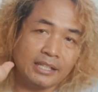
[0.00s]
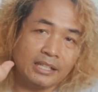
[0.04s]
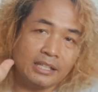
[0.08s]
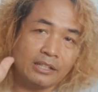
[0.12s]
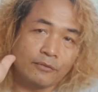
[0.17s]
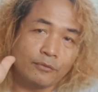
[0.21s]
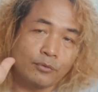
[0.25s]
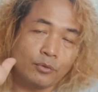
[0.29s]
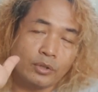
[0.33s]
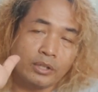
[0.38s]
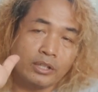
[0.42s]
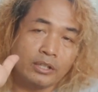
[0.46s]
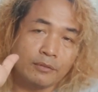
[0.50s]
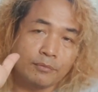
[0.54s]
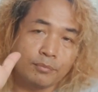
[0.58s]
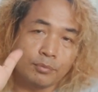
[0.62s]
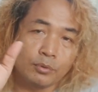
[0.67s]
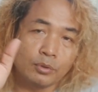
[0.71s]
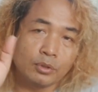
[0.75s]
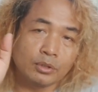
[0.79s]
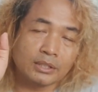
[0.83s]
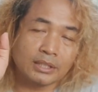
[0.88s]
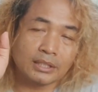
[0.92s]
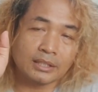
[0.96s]

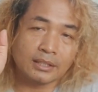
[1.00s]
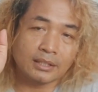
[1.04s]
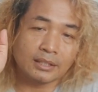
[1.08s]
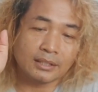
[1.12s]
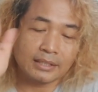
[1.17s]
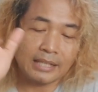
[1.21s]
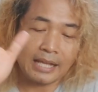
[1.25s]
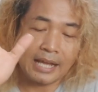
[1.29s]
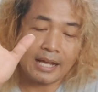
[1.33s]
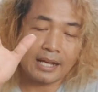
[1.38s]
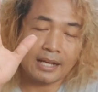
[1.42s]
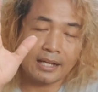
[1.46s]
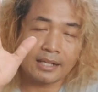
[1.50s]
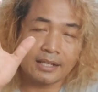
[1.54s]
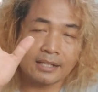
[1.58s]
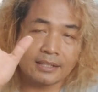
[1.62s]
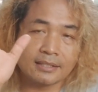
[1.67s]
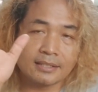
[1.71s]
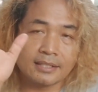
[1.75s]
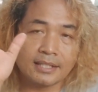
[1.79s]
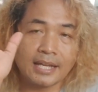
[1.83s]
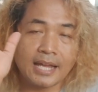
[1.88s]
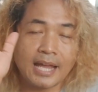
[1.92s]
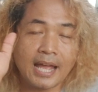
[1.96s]
info-info tentang
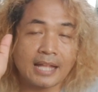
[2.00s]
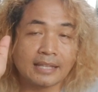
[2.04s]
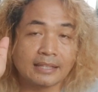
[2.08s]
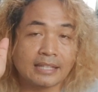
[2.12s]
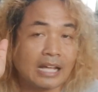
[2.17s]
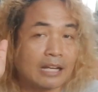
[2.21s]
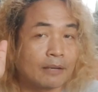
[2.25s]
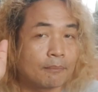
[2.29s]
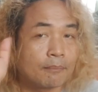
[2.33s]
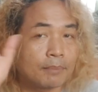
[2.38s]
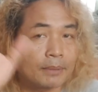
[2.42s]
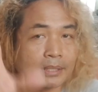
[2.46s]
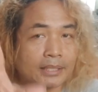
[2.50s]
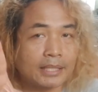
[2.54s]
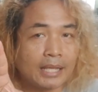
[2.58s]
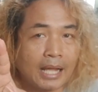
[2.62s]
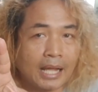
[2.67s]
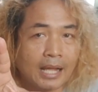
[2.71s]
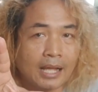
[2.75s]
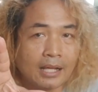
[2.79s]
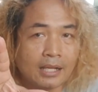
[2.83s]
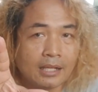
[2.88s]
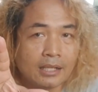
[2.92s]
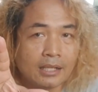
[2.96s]
kesehatan pria.